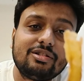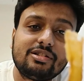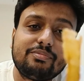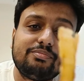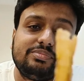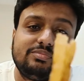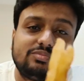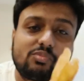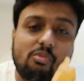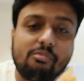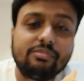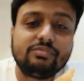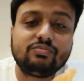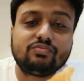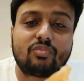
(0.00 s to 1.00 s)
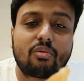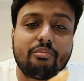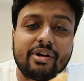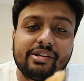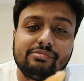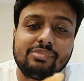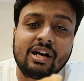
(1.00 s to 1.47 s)
বলে হচ্ছে
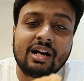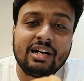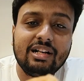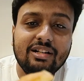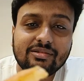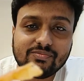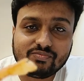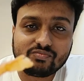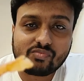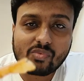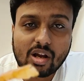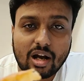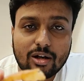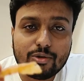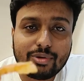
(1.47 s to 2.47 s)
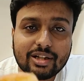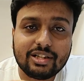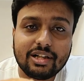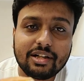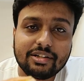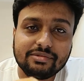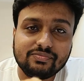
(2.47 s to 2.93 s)
মানে বাঙালির আলু
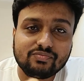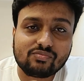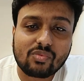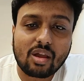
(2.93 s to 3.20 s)
ভাজা আর